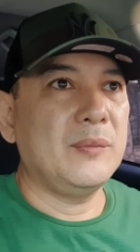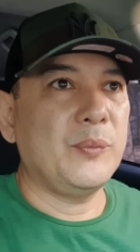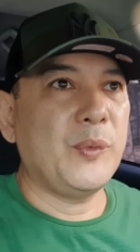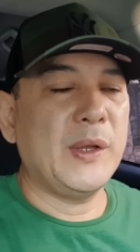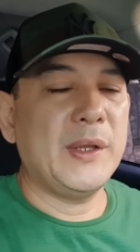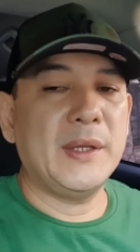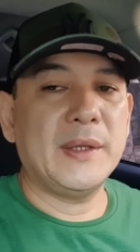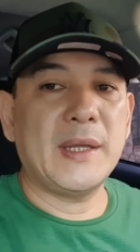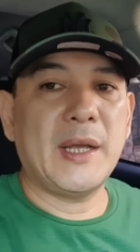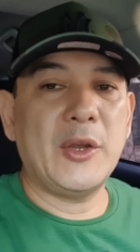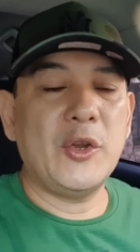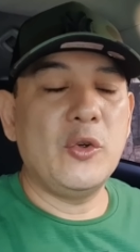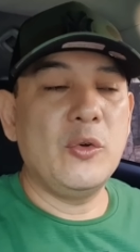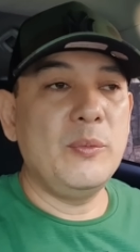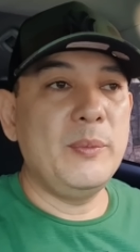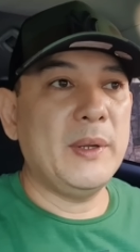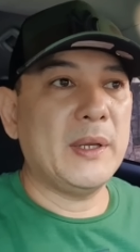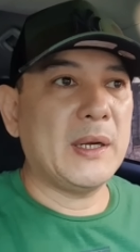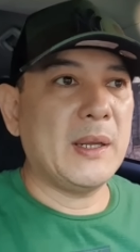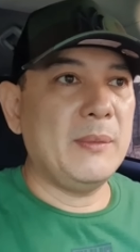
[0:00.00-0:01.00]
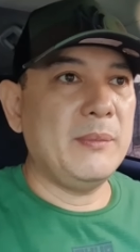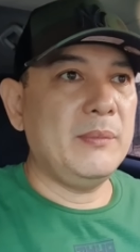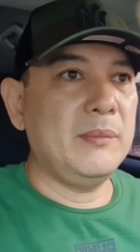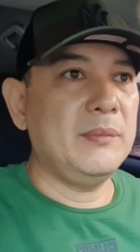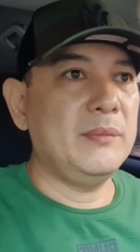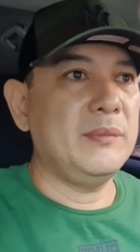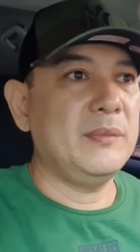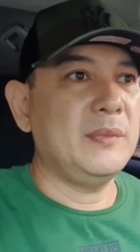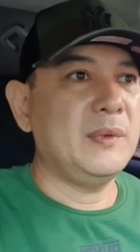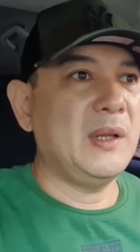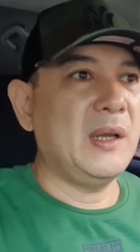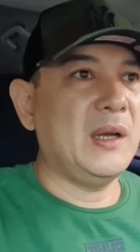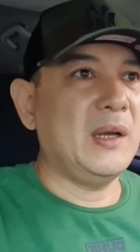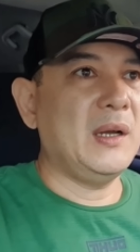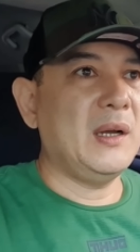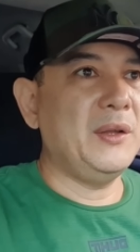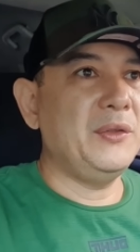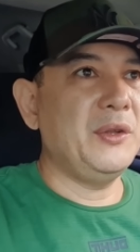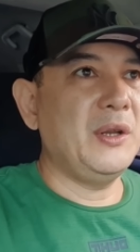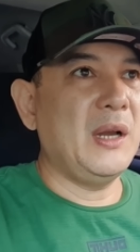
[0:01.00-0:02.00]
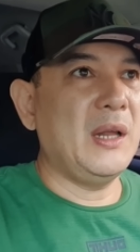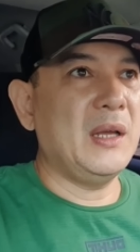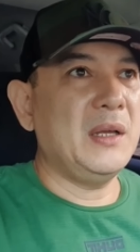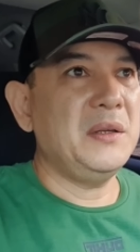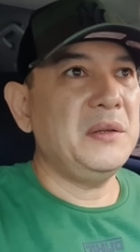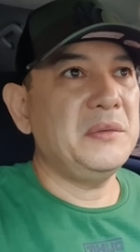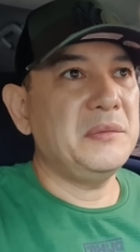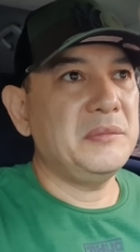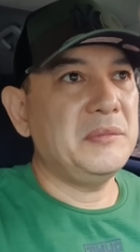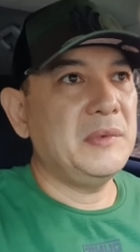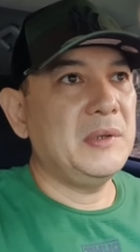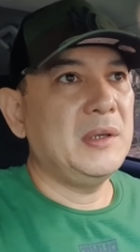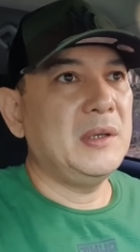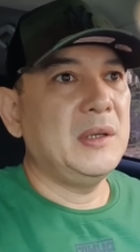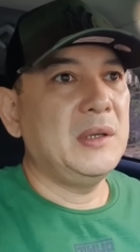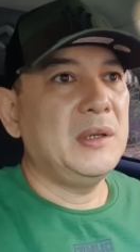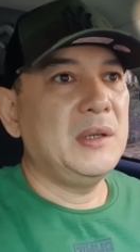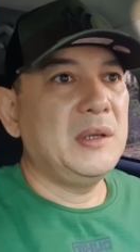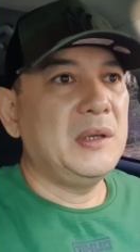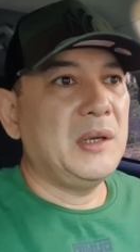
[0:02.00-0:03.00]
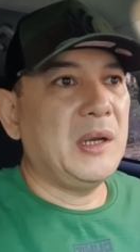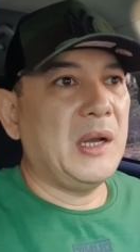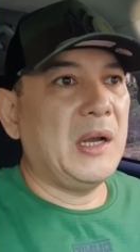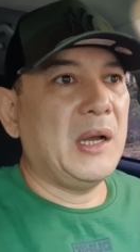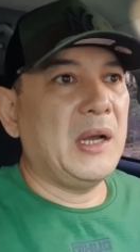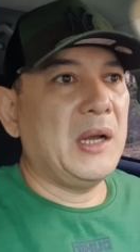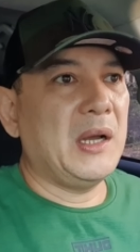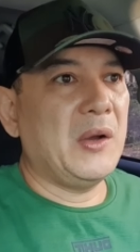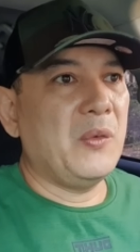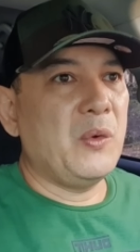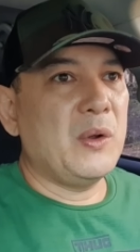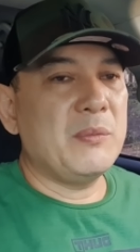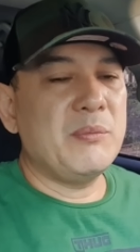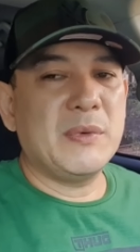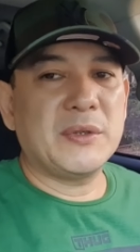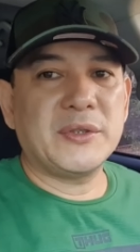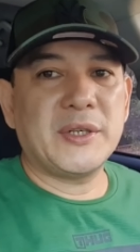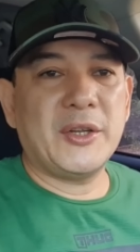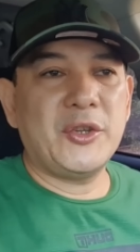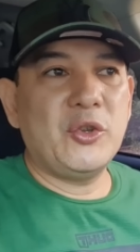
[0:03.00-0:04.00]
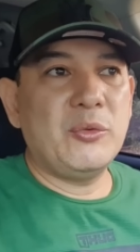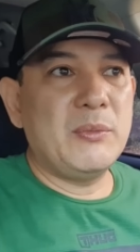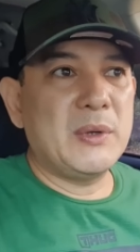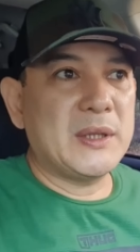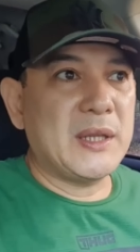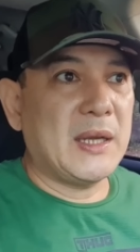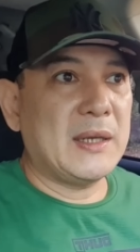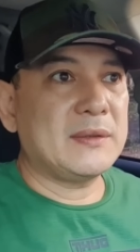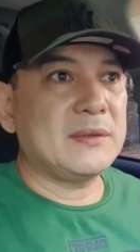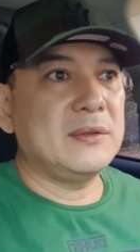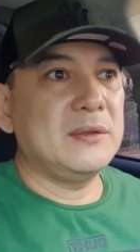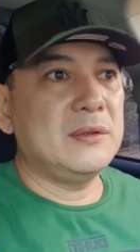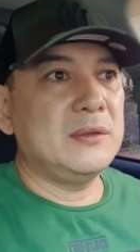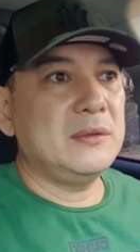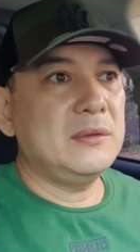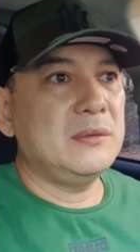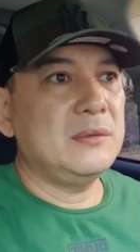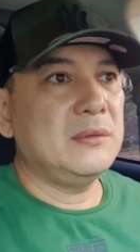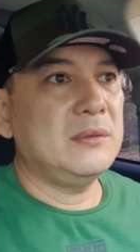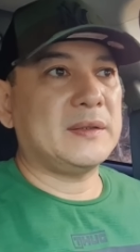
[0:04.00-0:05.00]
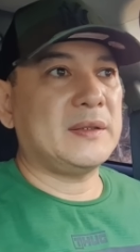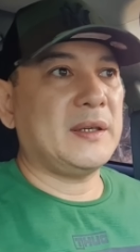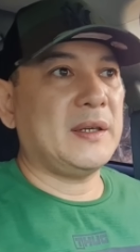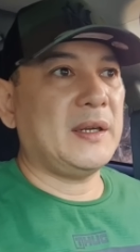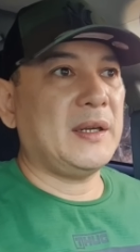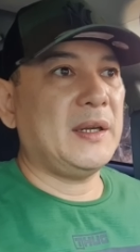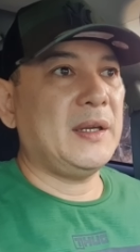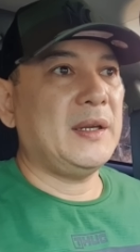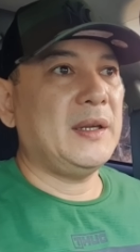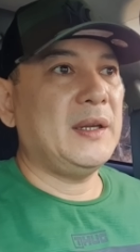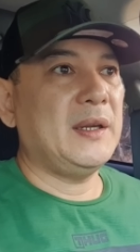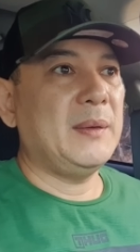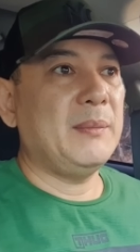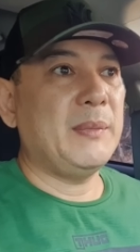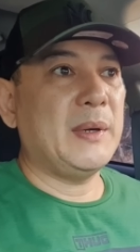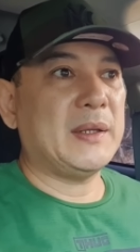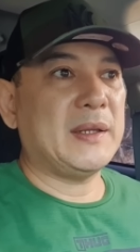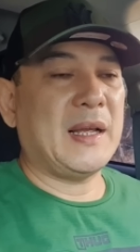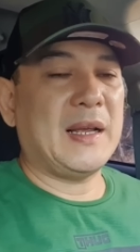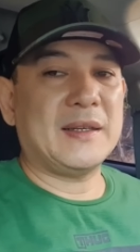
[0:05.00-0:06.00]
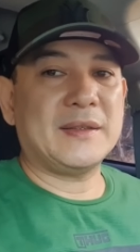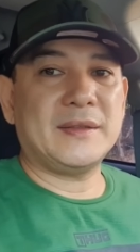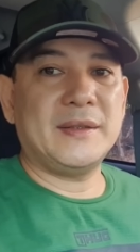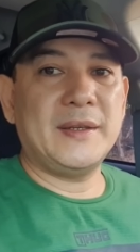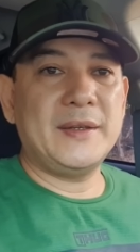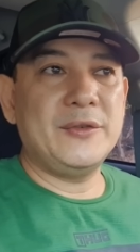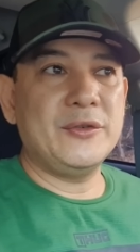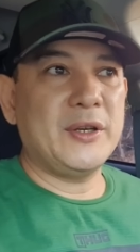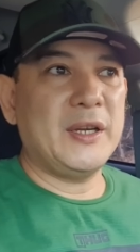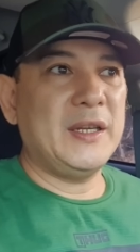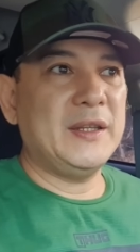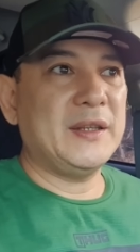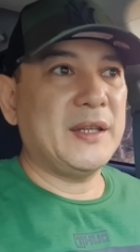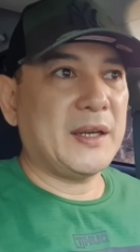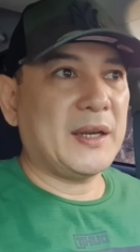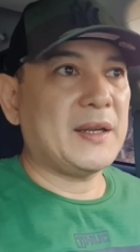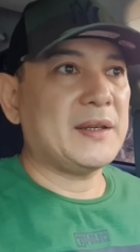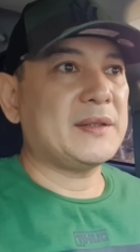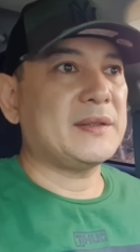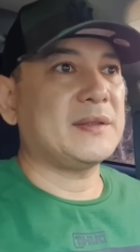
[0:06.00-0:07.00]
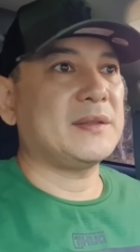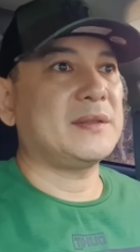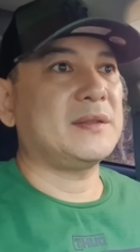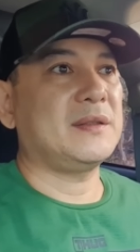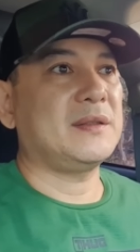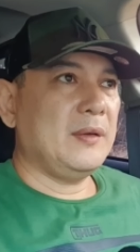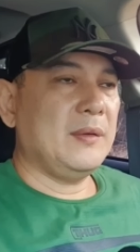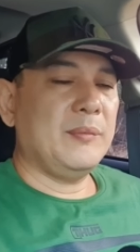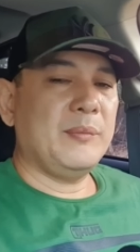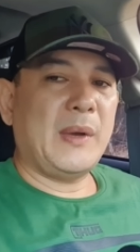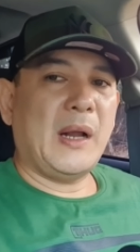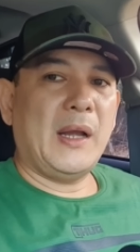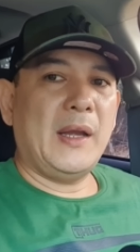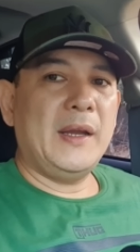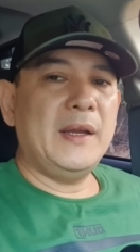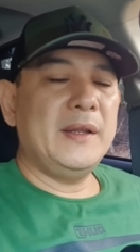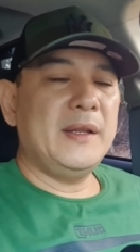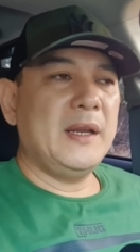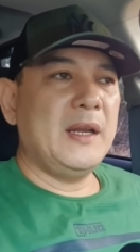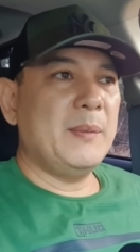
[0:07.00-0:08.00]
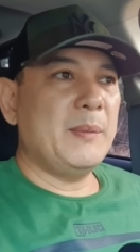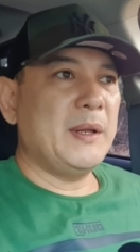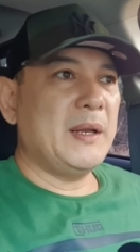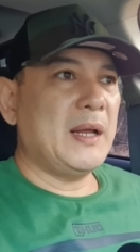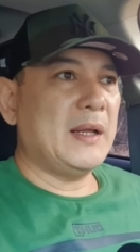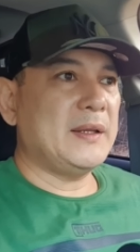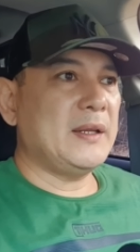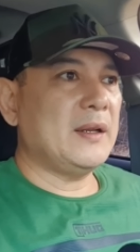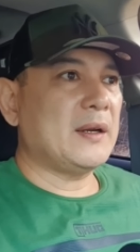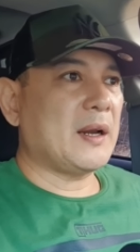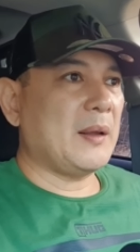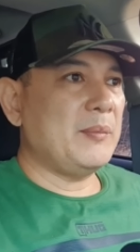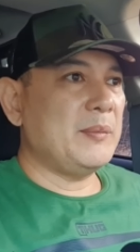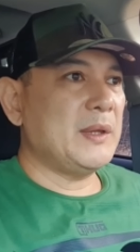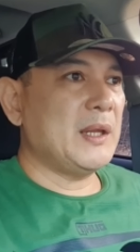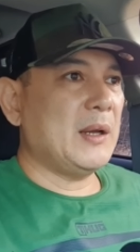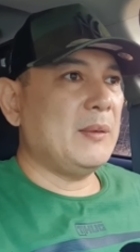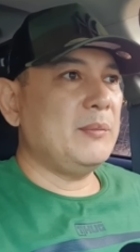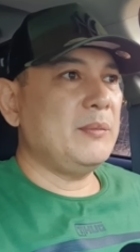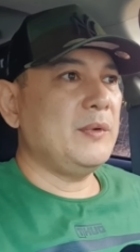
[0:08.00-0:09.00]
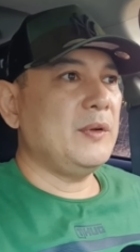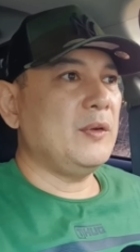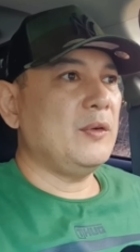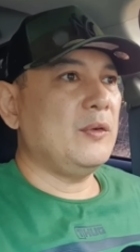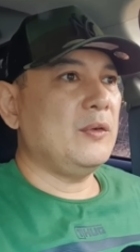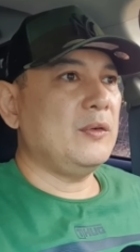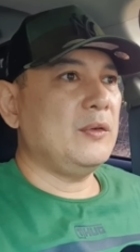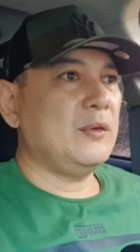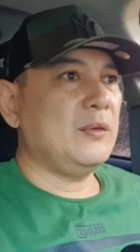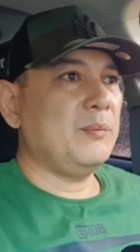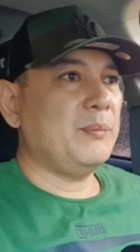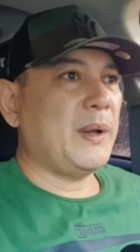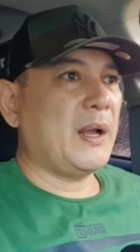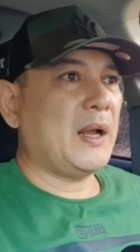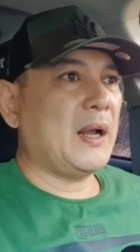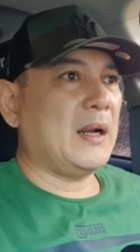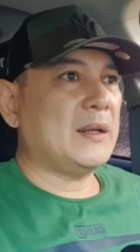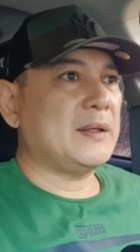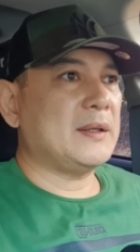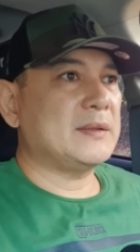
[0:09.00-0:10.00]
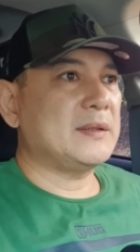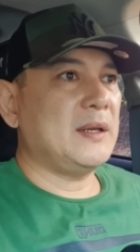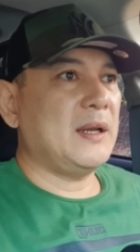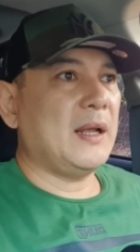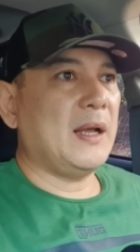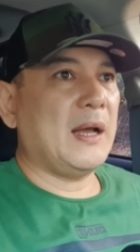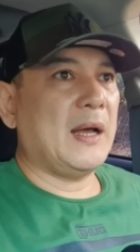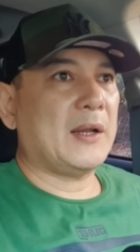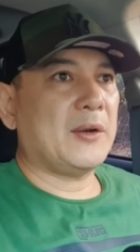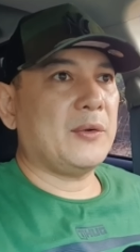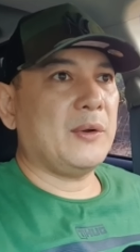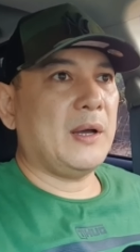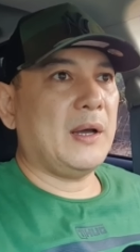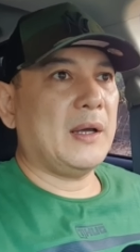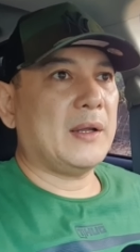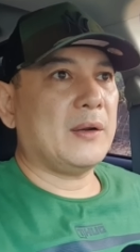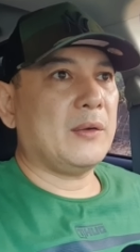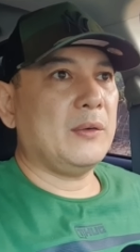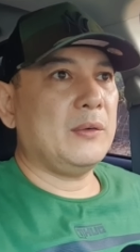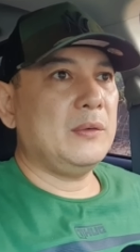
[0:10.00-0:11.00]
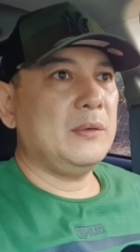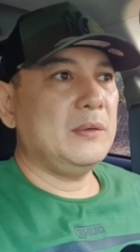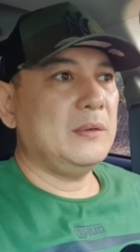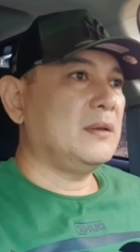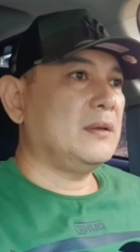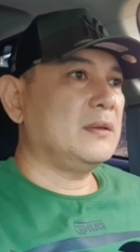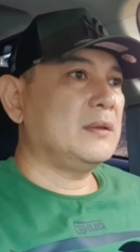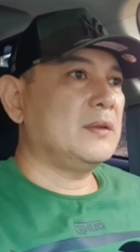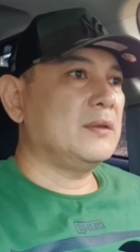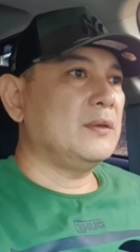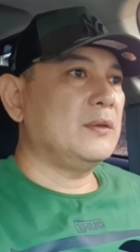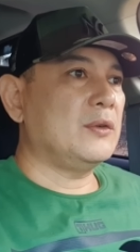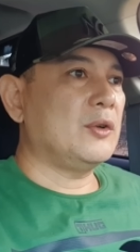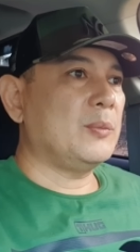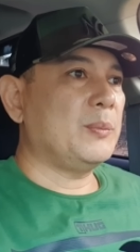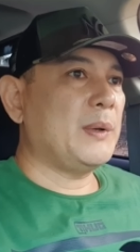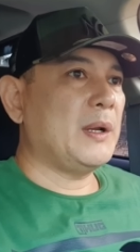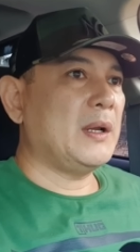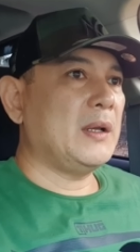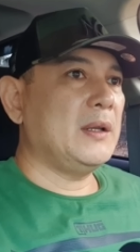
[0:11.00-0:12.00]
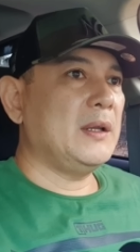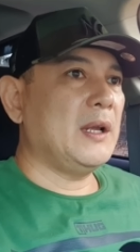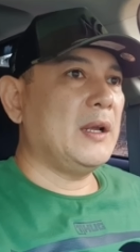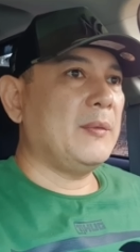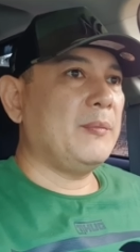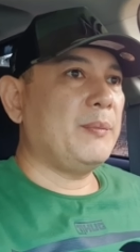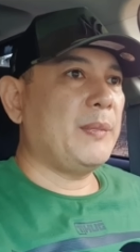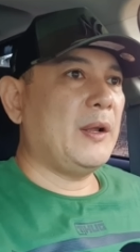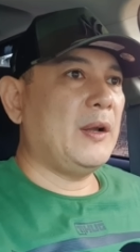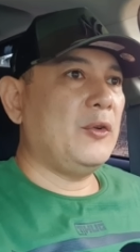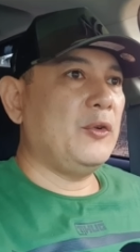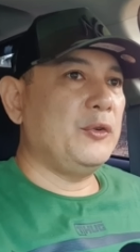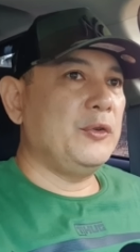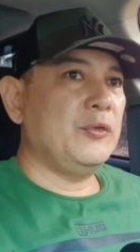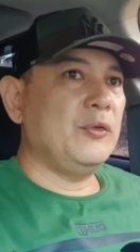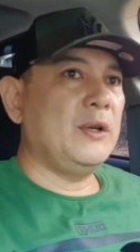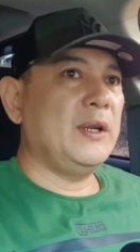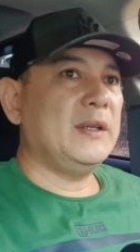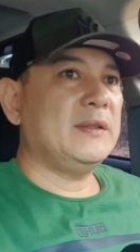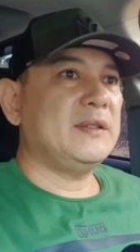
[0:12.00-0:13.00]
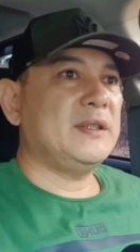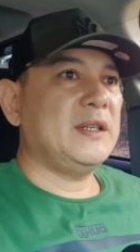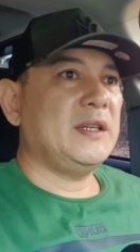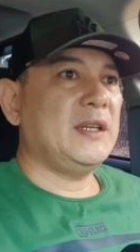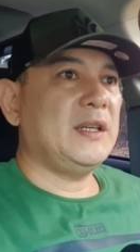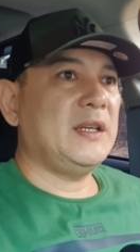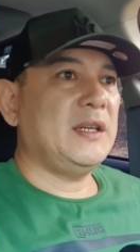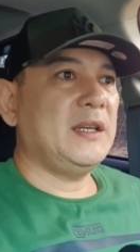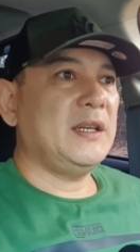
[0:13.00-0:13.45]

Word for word: pwede tayong humiram ng ano lang, uh, wag masyadong mataas, no? Kasi mataas din yung interest. Bali, hindi naman natin ramdam yung pagkalta sila araw-araw. Uh, siguro pag nagpa-loan uli si